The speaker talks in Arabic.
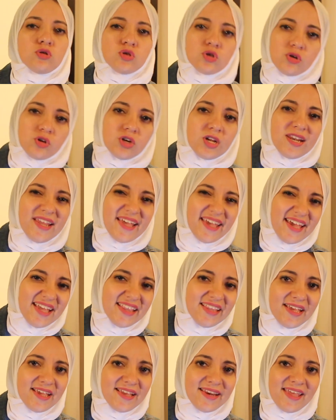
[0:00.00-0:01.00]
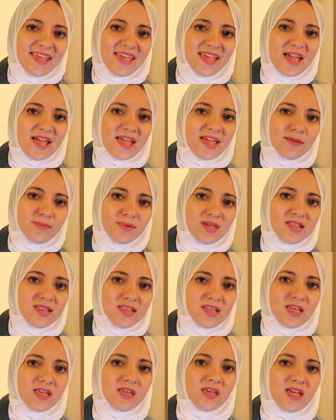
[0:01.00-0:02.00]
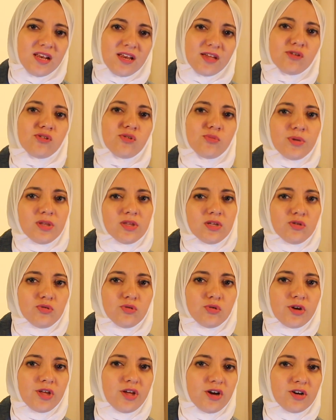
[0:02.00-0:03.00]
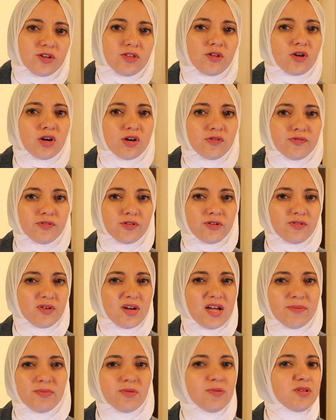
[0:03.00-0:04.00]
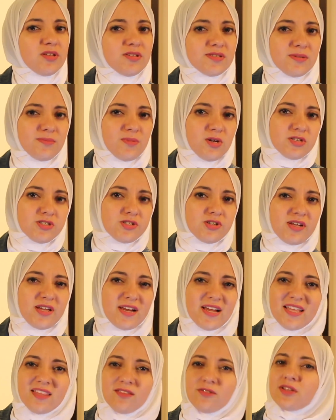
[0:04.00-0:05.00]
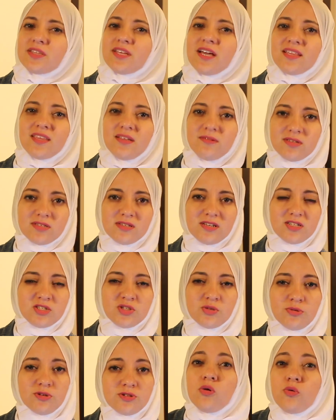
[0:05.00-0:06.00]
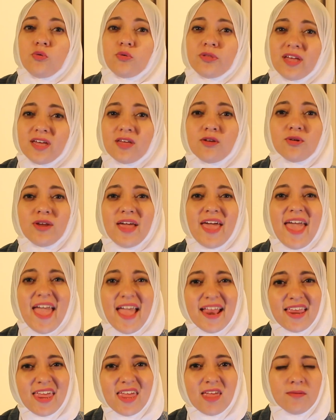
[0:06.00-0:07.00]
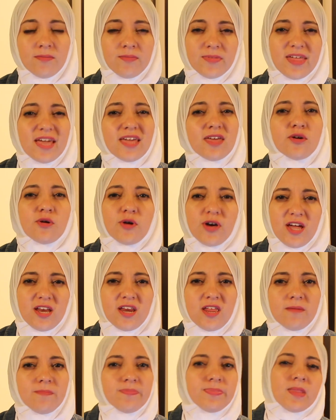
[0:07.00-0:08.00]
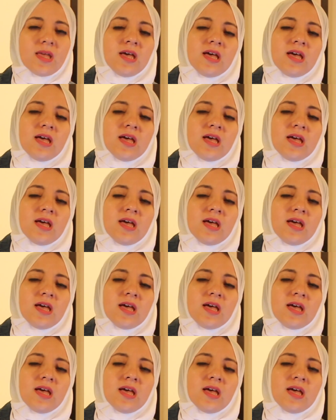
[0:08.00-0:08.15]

شكرا لغاده ان هي جابت لي كيلينج كومنداتوري هارد كفر قبل ما تنزل مصر هي لحد دلوقتي حتى ما نزلتش مصر وثانك يو لاني ثانك يو اني